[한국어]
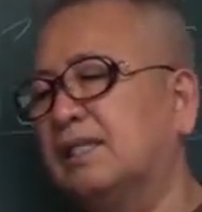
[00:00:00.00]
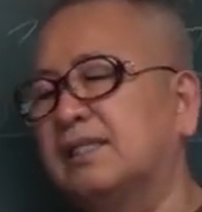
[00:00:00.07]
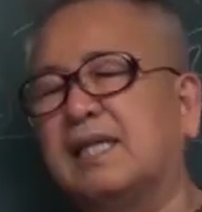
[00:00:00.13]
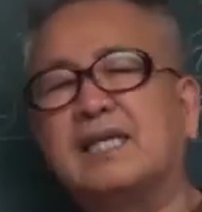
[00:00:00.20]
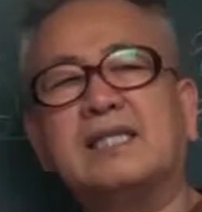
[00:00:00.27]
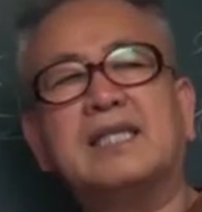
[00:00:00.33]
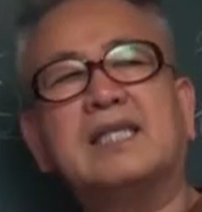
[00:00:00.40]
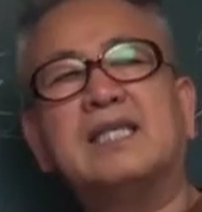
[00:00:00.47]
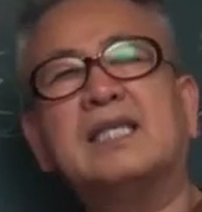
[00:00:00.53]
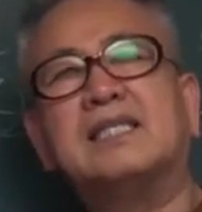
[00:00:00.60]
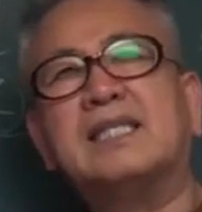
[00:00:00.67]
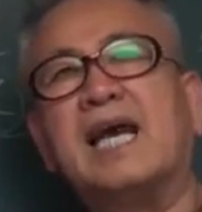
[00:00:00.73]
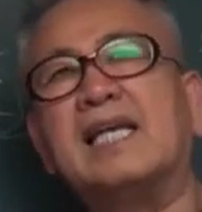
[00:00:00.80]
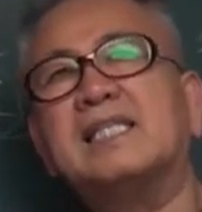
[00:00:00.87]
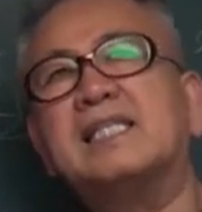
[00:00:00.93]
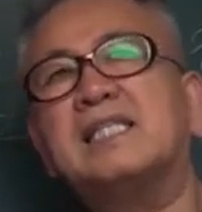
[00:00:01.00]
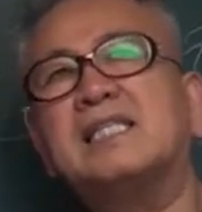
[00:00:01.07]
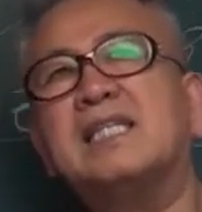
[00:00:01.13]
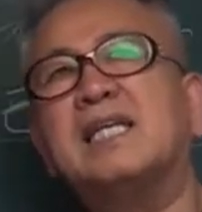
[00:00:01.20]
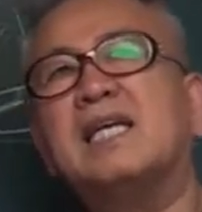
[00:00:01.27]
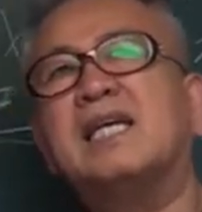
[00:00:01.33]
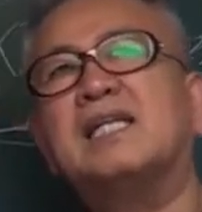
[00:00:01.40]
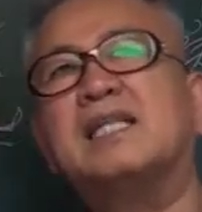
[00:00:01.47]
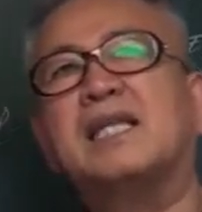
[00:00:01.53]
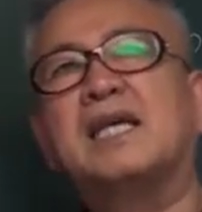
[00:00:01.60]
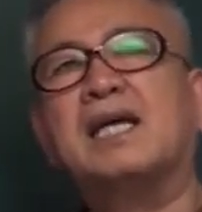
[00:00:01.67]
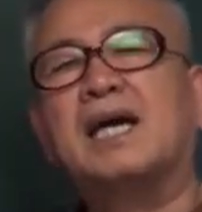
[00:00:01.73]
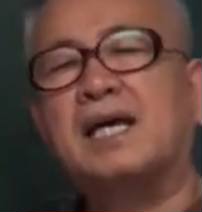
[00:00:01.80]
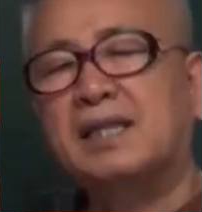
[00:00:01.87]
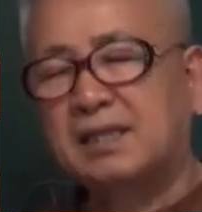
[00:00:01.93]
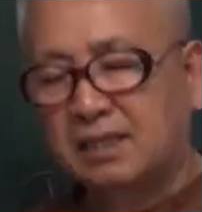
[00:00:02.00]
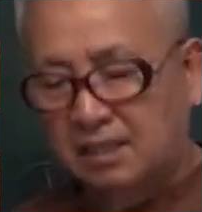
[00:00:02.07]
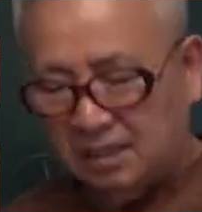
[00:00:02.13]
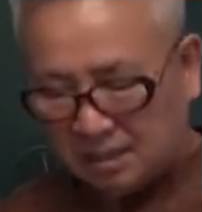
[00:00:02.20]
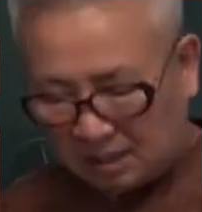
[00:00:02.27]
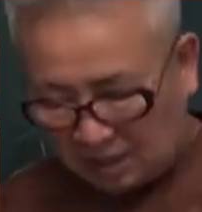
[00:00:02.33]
자기 자신에 대한